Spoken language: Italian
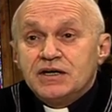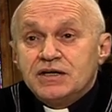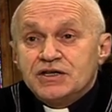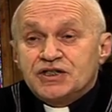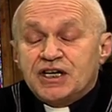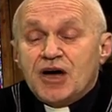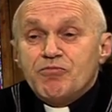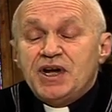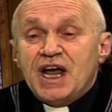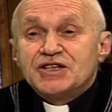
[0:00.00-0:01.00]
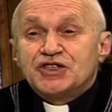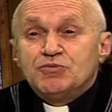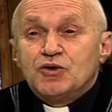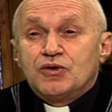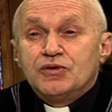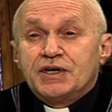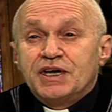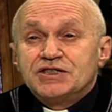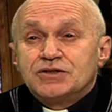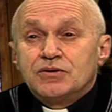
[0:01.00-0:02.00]
Se camminassimo con
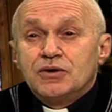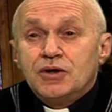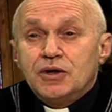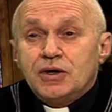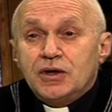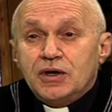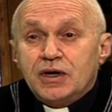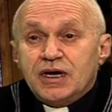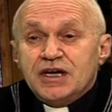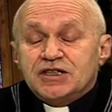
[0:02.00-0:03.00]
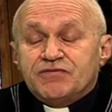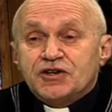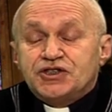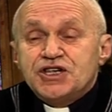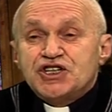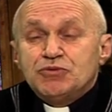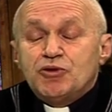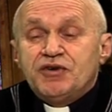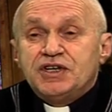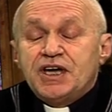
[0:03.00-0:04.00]
Cristo e se facessimo
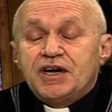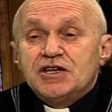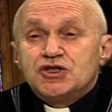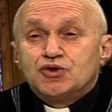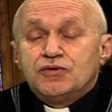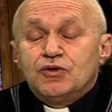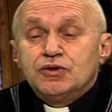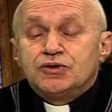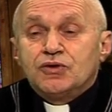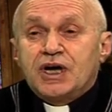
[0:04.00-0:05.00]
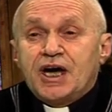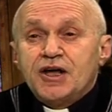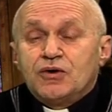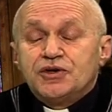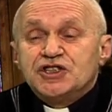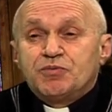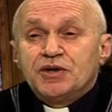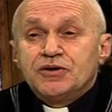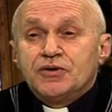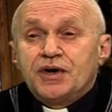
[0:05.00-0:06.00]
vedere il suo volto carico di
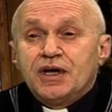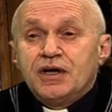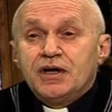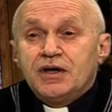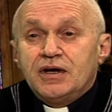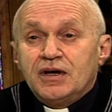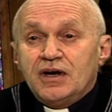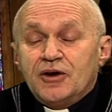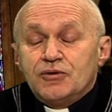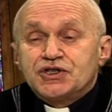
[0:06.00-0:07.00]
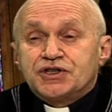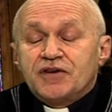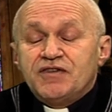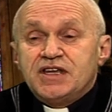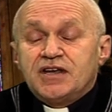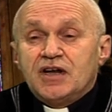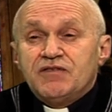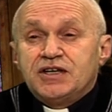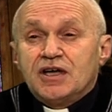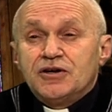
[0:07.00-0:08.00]
splendore, la nostra vita e la
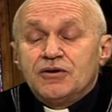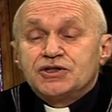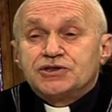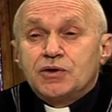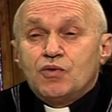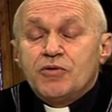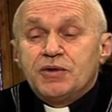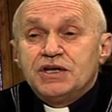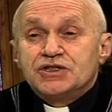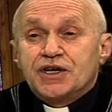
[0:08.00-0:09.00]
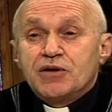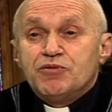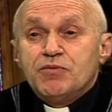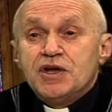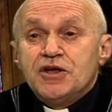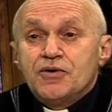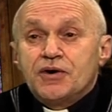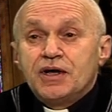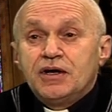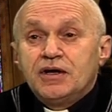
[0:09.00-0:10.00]
vita dei nostri uomini sarebbe migliore.